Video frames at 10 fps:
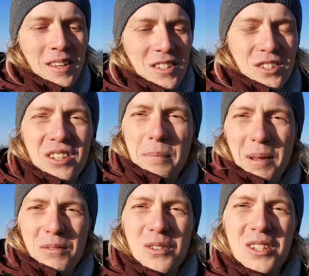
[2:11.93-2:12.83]
że czy na
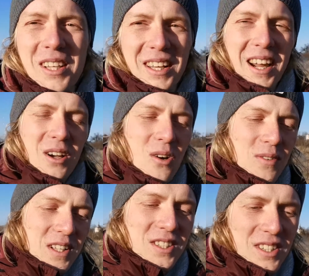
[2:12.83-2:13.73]
pewno chcę tak
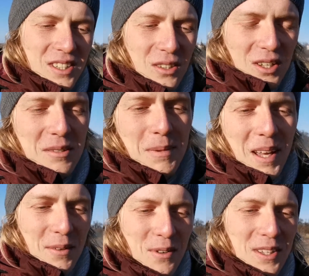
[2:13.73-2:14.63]
reagować i to jest
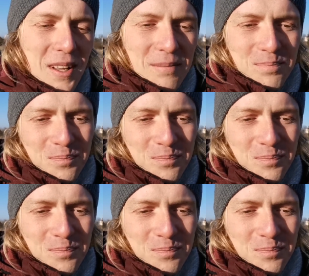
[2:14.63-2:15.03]
mega fajna